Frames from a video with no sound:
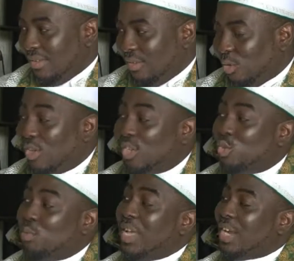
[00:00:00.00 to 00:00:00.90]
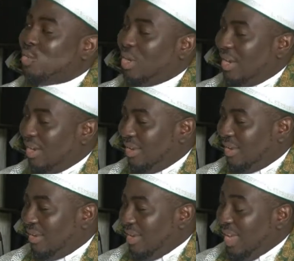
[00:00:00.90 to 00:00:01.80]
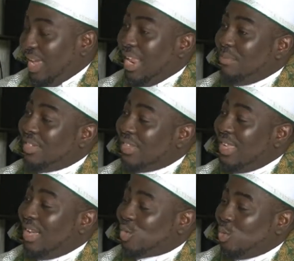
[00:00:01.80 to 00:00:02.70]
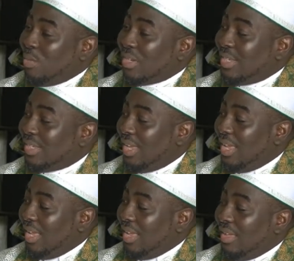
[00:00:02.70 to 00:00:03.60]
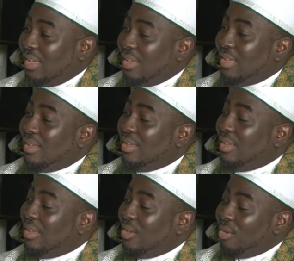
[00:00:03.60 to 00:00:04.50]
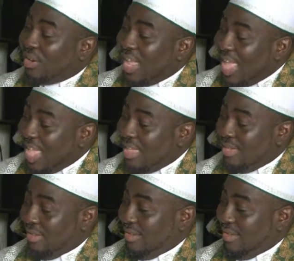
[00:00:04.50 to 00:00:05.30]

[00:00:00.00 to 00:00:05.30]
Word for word: dans l'Éthiopie actuelle. Mm. Et l'Abyssinie, en ce moment, c'était un règne